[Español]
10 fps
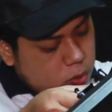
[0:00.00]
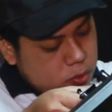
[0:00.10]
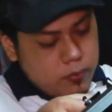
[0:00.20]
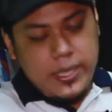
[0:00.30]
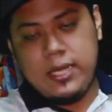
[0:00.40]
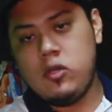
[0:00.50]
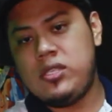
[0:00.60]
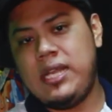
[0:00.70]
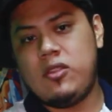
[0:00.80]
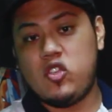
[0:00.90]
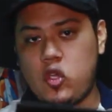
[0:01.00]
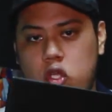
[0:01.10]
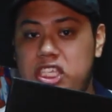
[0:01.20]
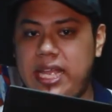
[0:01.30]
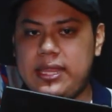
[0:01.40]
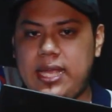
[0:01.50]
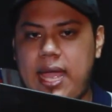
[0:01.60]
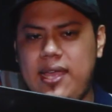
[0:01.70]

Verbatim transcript: 2280